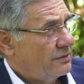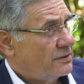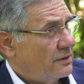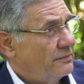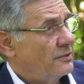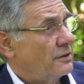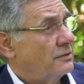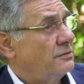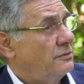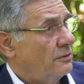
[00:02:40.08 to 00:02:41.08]
nous sommes
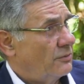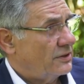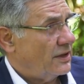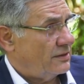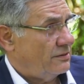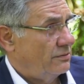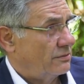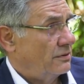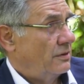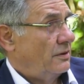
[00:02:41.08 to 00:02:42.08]
dans une
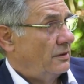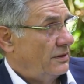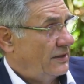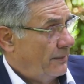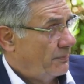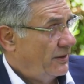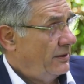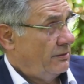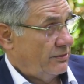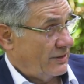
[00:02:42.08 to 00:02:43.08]
augmentation des
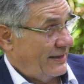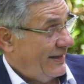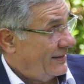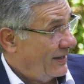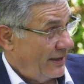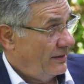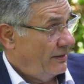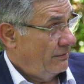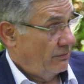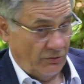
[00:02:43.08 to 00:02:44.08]
prix sur la dernière
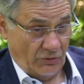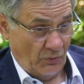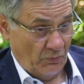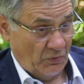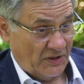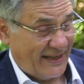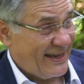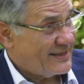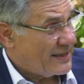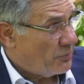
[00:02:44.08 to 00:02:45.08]
année de,
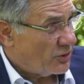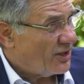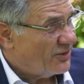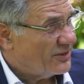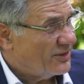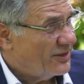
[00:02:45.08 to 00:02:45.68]
très importante,